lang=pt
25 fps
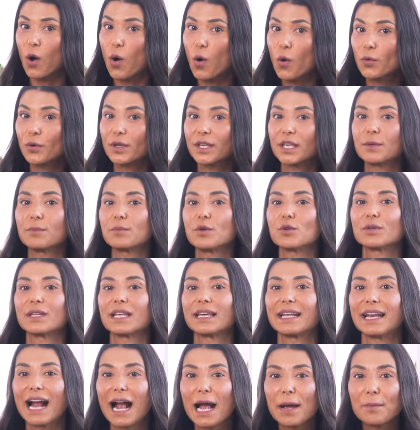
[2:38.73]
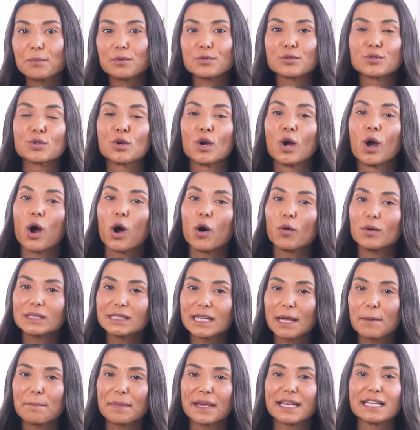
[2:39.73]
ou quimioterápicos ou
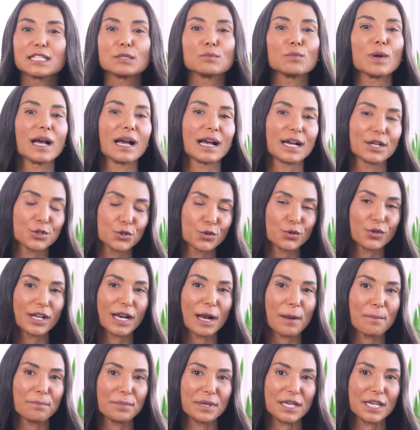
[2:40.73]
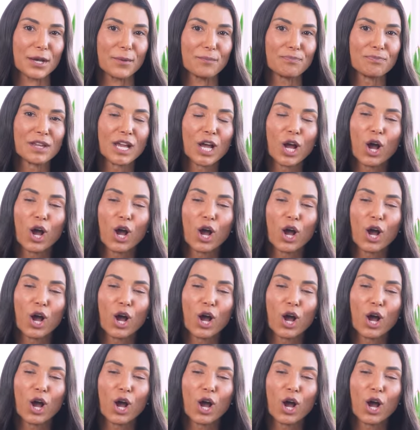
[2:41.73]
até mesmo a radioterapia.